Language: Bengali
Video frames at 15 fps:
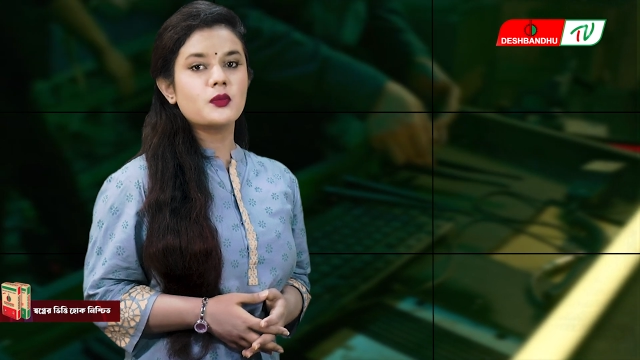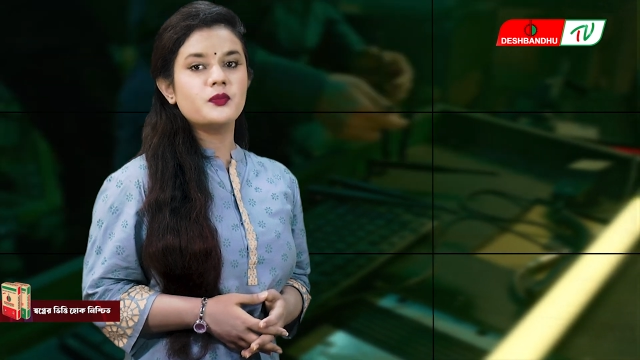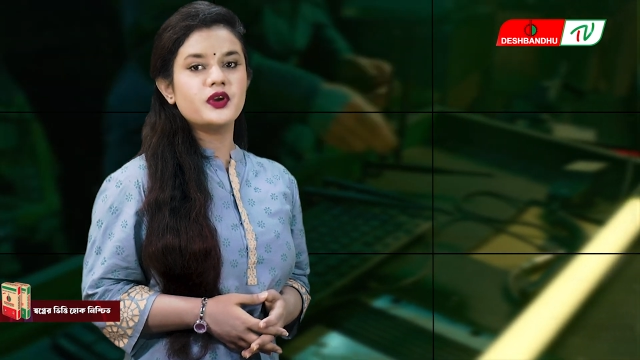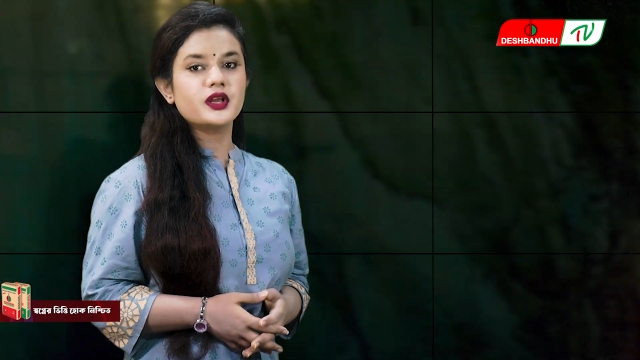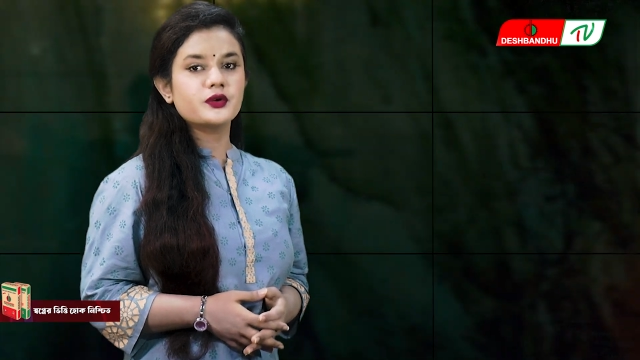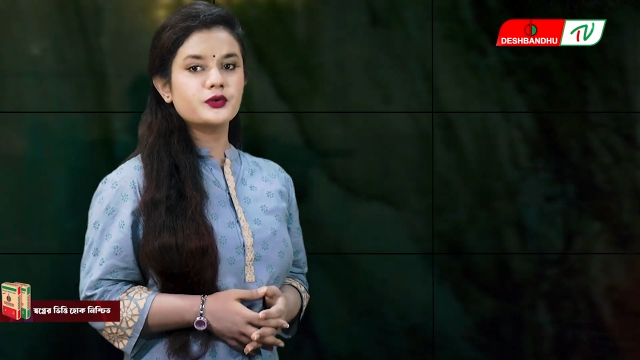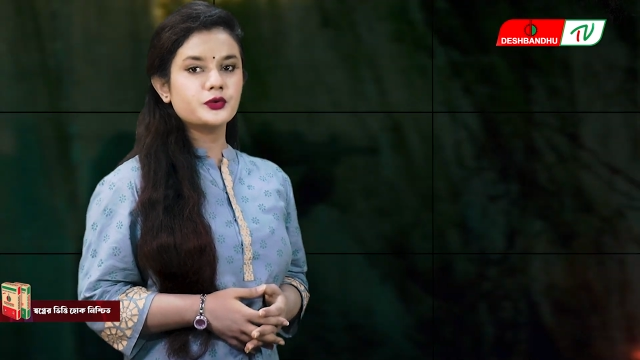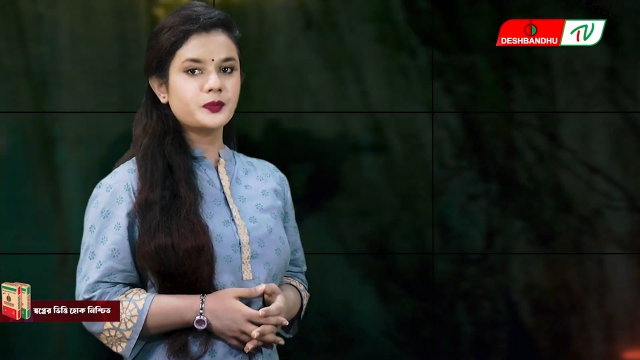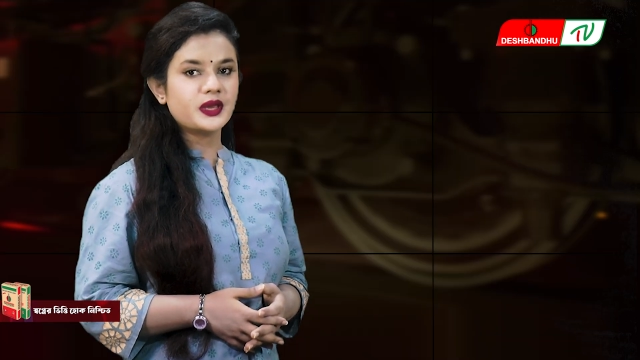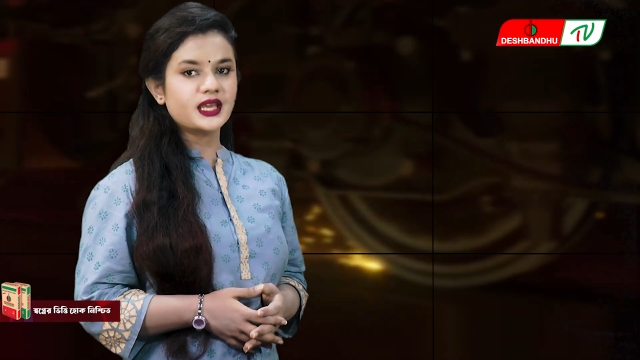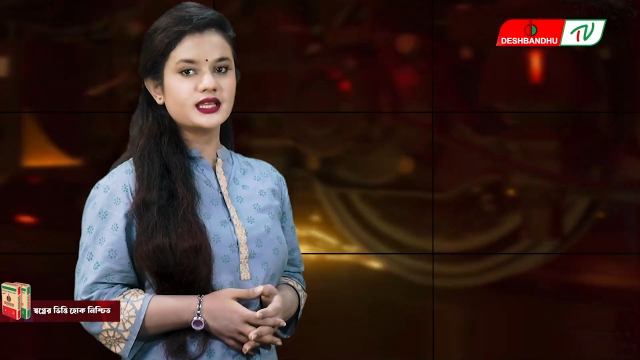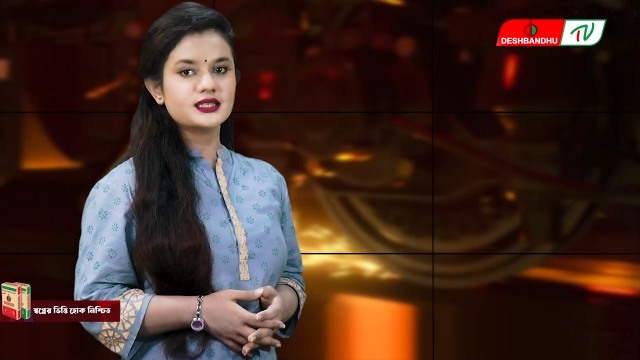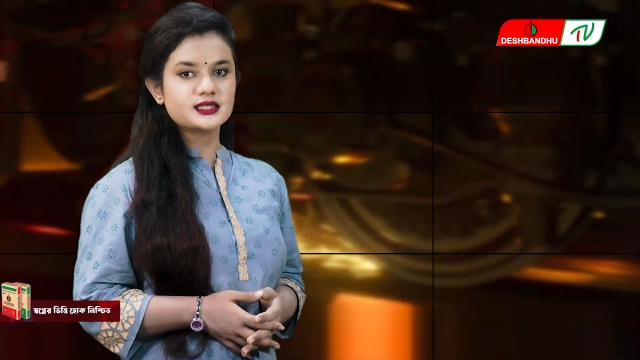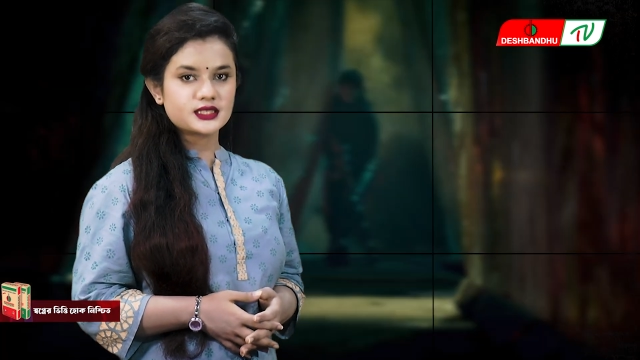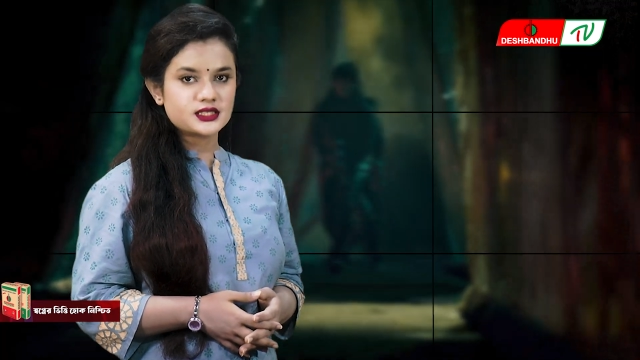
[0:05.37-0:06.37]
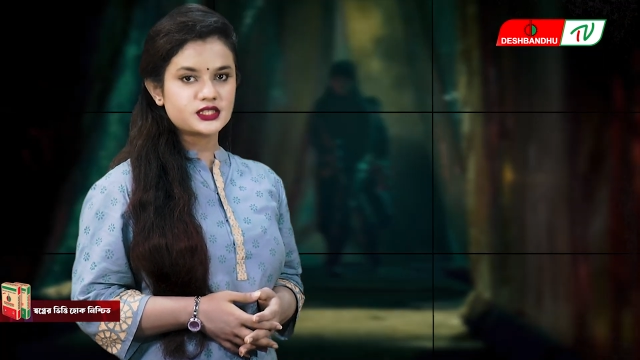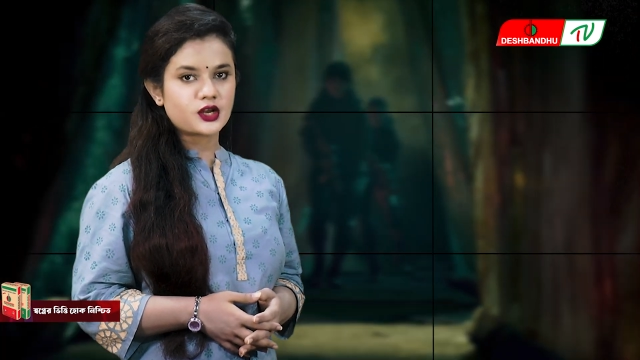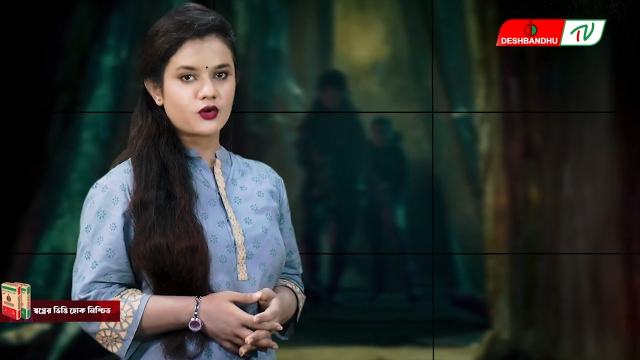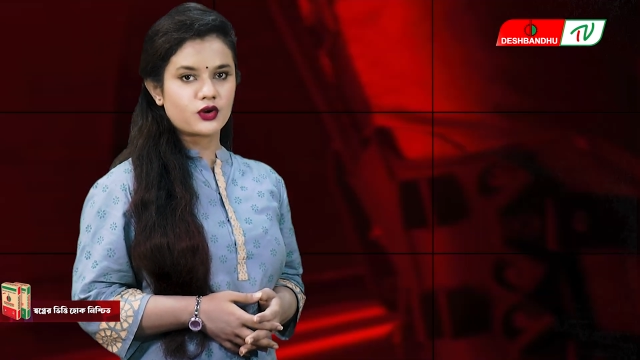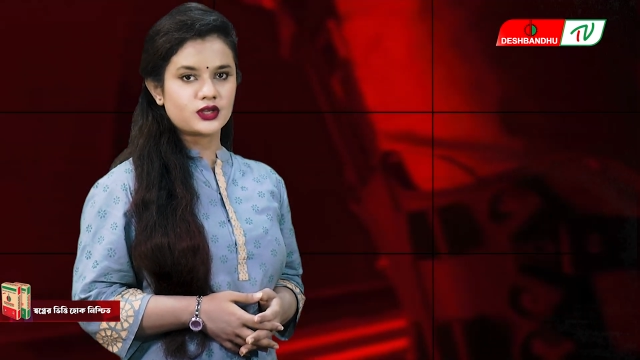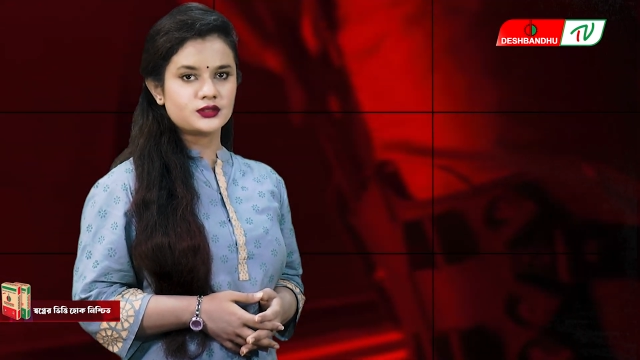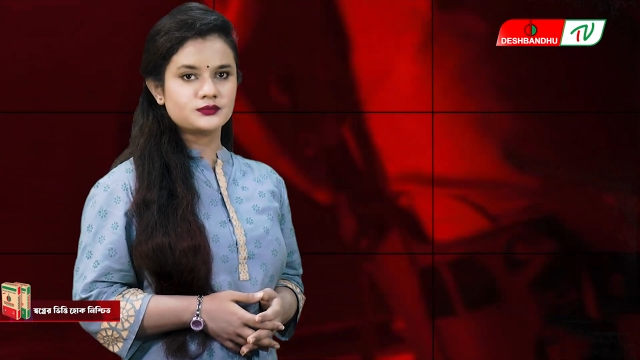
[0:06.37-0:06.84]
সব রেকর্ড ভেঙেছে
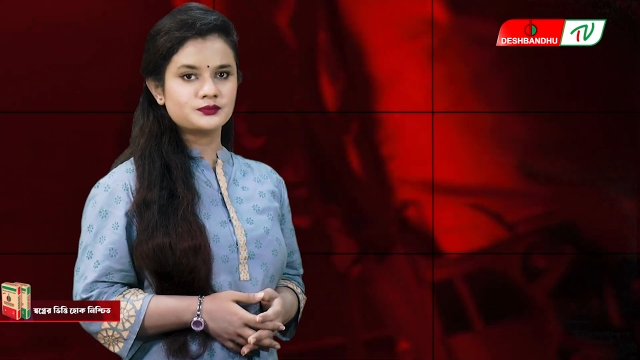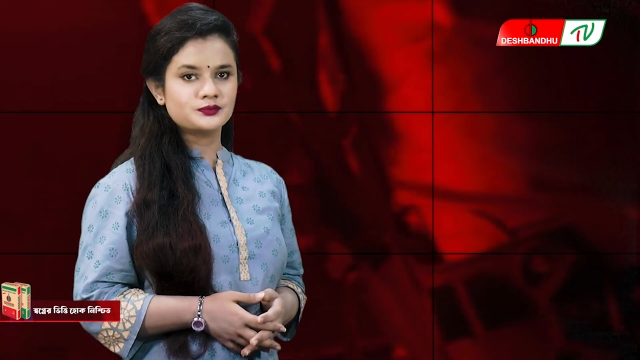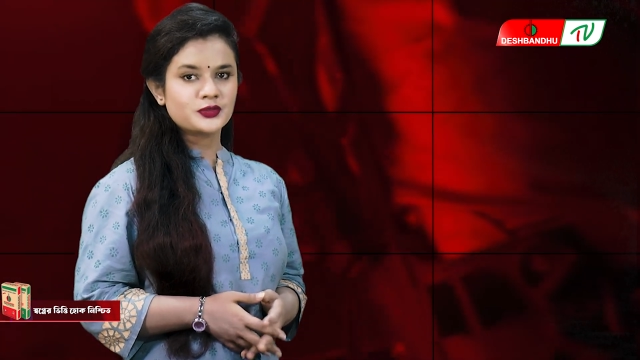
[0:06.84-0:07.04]
জওয়ান